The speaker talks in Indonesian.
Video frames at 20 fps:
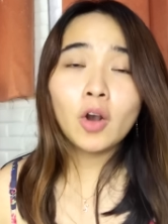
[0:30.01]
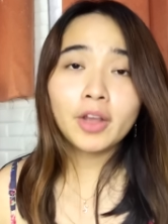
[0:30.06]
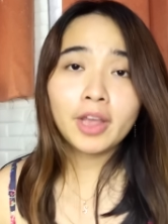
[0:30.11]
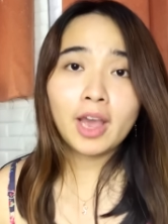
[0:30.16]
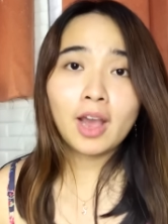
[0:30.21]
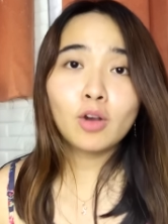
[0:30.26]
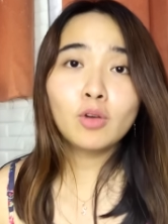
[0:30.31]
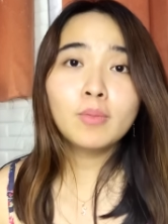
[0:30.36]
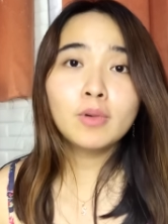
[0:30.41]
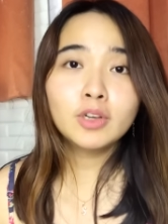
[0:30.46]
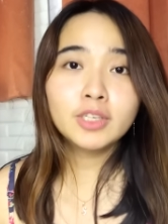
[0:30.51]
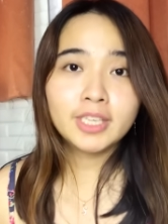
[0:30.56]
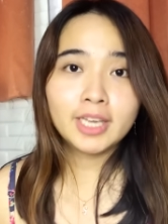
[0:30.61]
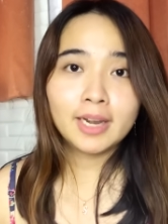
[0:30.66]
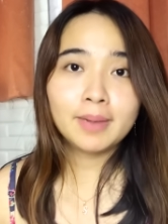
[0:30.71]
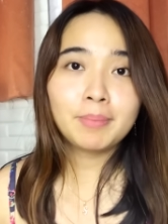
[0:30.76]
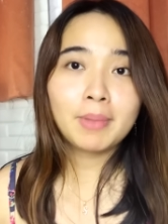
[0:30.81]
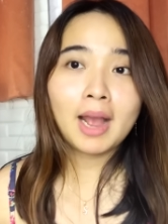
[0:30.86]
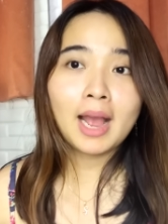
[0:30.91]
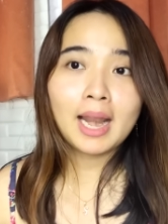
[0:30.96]
Oh ya, aku mau
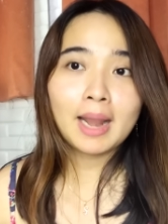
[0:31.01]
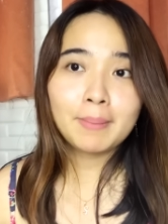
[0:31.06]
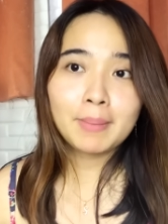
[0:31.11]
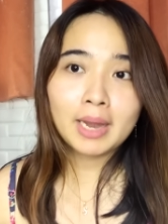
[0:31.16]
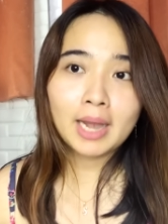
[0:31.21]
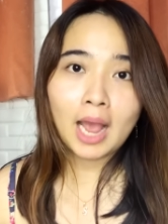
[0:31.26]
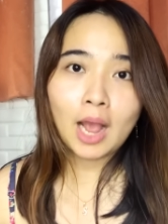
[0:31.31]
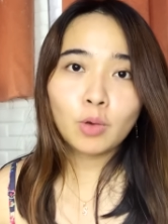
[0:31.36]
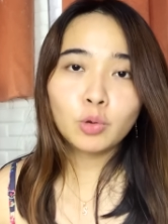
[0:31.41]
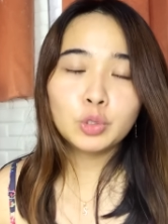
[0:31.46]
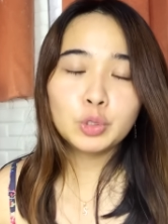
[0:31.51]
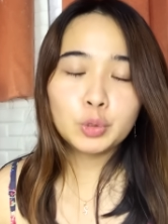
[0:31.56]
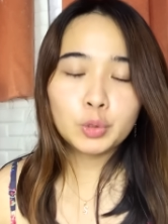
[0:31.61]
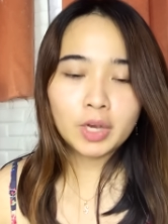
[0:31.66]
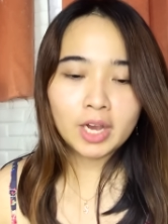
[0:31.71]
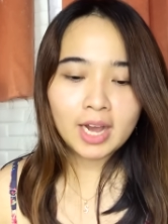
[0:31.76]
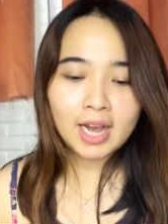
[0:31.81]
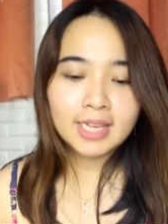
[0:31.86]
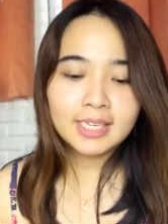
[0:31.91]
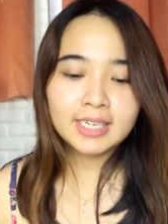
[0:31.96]
share pengalaman aku
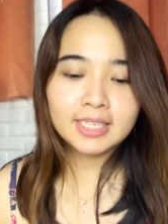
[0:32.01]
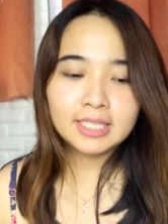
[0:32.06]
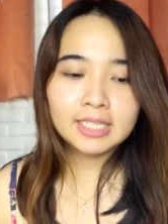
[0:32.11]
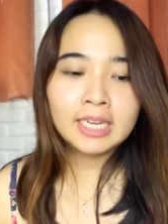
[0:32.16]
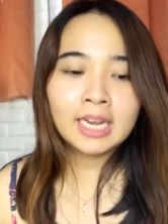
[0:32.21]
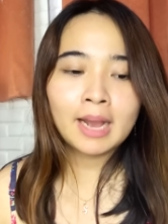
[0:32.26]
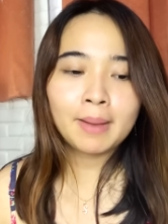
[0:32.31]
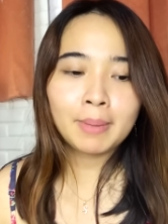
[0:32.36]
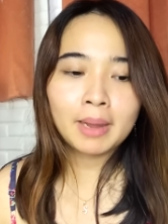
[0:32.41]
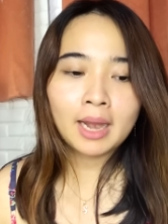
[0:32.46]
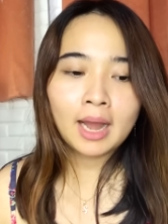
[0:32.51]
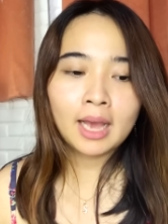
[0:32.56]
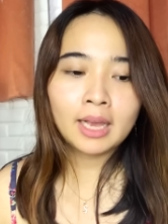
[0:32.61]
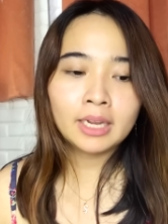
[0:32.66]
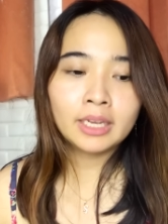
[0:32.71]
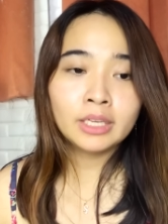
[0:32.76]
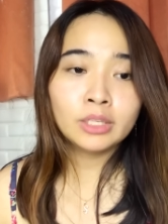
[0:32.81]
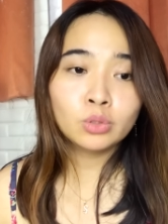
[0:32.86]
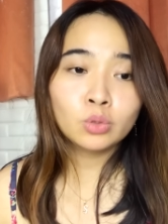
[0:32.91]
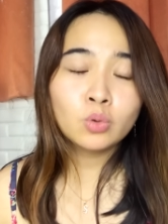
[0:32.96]
juga Jadi kapan
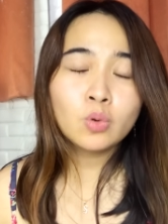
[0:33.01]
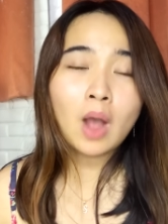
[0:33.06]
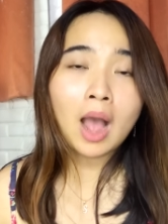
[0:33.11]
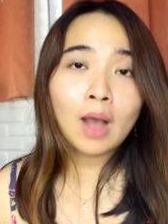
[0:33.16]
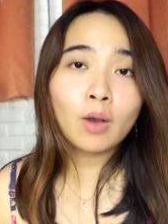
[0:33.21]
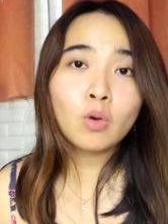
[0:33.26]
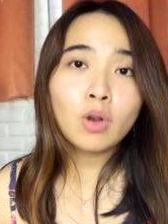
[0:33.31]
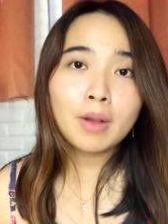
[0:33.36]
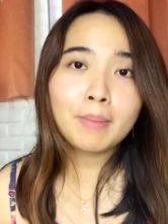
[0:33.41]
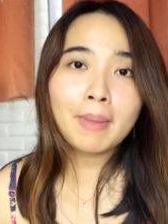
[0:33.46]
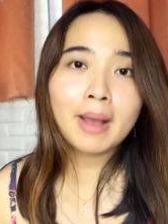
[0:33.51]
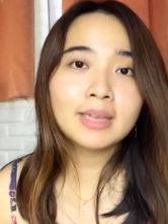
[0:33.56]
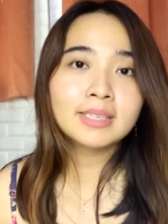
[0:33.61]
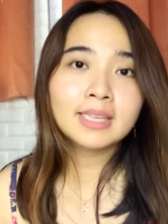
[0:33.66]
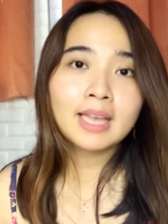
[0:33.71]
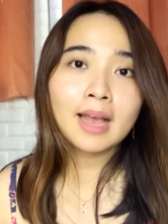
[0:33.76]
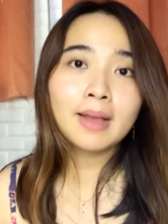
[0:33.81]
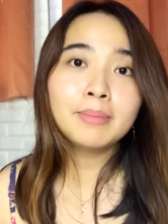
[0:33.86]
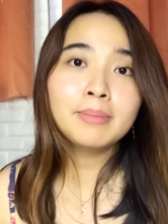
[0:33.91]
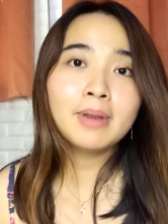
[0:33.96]
hari itu, aku
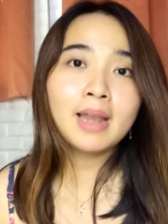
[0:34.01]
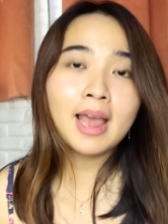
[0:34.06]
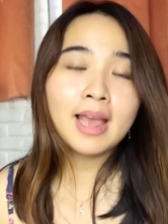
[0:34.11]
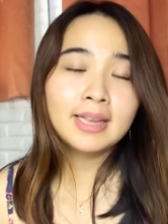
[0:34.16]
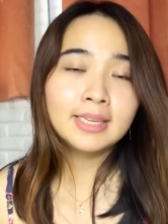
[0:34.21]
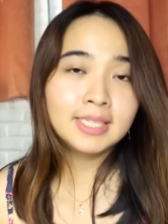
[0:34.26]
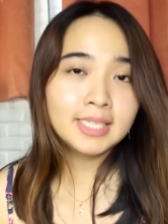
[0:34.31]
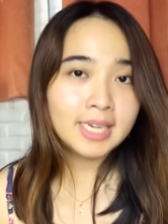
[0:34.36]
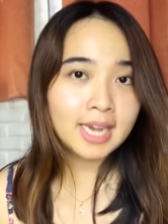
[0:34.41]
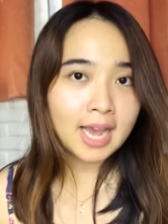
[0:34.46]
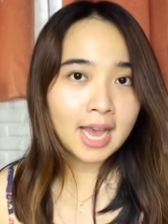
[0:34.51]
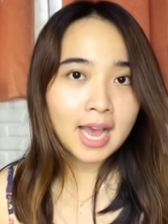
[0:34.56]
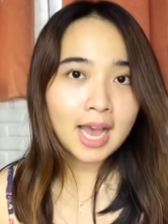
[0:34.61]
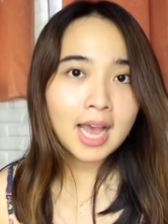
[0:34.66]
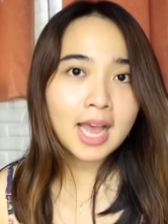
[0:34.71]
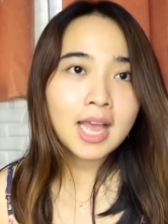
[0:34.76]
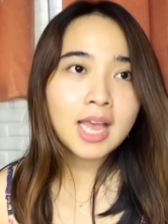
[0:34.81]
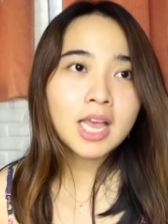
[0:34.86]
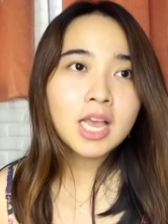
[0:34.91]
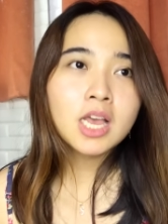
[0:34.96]
kepaksa
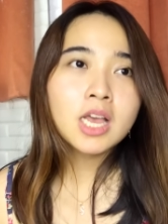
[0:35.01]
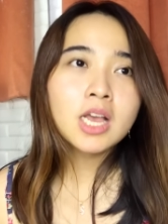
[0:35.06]
belanja